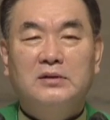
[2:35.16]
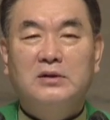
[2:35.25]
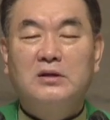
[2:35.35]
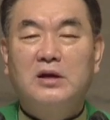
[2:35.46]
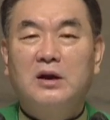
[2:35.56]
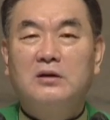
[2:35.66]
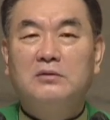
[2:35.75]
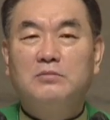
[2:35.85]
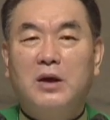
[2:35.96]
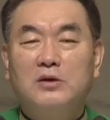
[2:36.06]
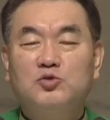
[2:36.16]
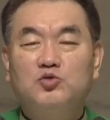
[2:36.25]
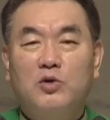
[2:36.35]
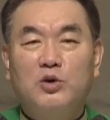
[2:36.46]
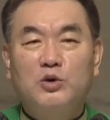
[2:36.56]
옛날에는
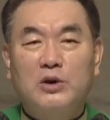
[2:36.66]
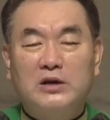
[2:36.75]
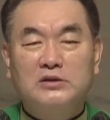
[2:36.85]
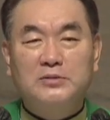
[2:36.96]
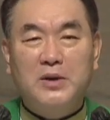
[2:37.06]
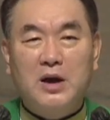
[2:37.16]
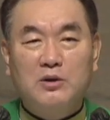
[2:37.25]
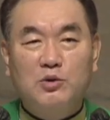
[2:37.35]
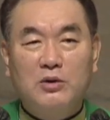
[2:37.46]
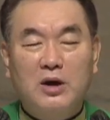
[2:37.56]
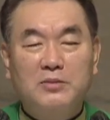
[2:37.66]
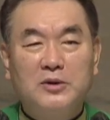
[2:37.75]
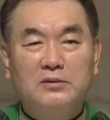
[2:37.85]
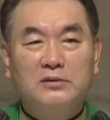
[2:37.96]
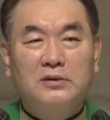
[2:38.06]
매주 월요일 아침에 학교에
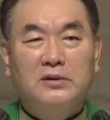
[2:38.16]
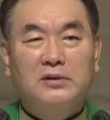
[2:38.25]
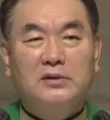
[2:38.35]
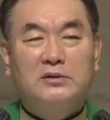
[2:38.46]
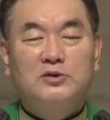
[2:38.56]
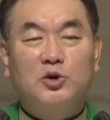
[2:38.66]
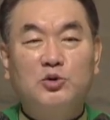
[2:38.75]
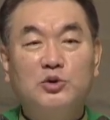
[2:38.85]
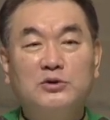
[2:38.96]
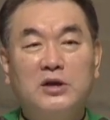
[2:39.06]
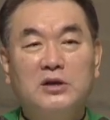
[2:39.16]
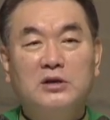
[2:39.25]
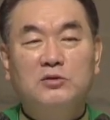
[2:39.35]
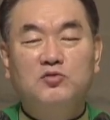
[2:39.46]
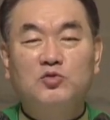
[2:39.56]
가면
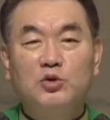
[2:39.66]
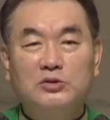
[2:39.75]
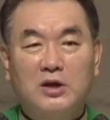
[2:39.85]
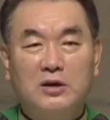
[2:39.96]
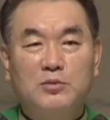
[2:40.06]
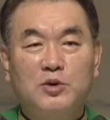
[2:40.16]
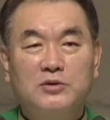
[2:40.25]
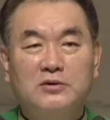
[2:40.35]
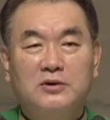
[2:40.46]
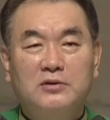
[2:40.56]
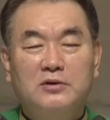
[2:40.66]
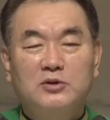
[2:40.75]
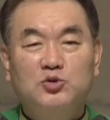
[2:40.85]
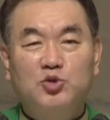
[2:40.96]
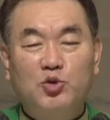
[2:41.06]
전교생이 운동장에 모여서
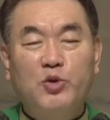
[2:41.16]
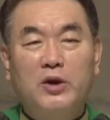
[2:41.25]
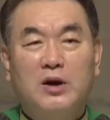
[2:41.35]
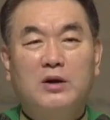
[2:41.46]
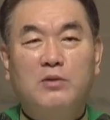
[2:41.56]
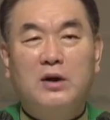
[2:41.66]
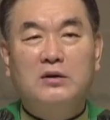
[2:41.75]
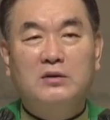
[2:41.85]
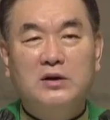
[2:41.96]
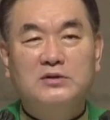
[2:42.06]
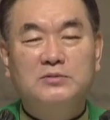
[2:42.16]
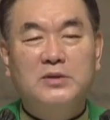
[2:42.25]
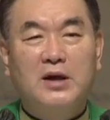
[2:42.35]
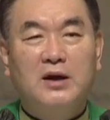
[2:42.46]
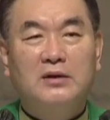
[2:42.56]
조회라고 하는 걸
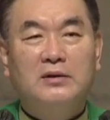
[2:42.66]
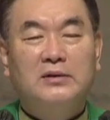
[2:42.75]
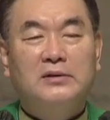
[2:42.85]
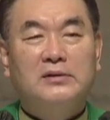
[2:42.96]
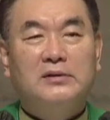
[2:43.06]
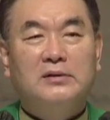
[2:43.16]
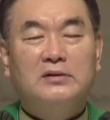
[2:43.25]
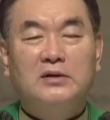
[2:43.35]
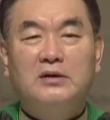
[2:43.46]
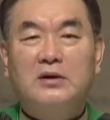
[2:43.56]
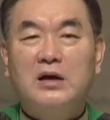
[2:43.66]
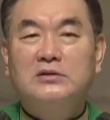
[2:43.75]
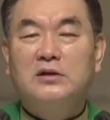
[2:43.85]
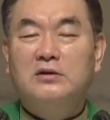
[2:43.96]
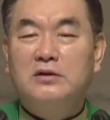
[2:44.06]
했습니다. 그때는
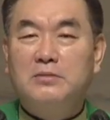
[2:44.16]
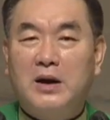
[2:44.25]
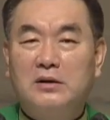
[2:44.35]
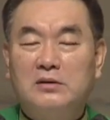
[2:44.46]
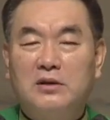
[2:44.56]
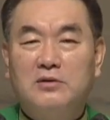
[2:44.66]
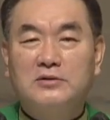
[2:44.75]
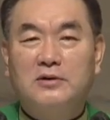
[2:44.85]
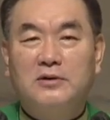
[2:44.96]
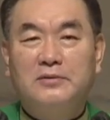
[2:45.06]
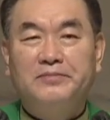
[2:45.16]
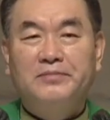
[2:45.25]
학생들이 많을 때여서